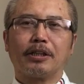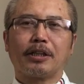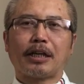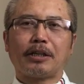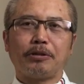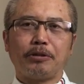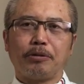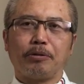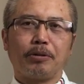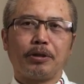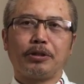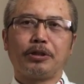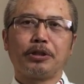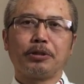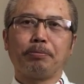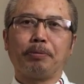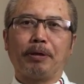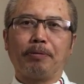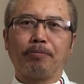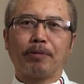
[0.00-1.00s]
他就有了资
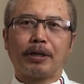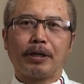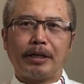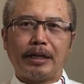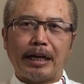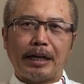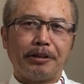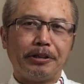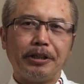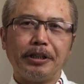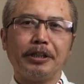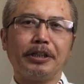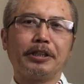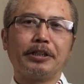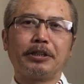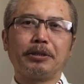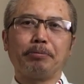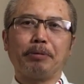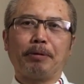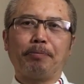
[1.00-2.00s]
本，可连任的
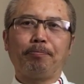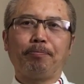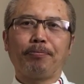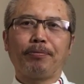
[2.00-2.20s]
资本。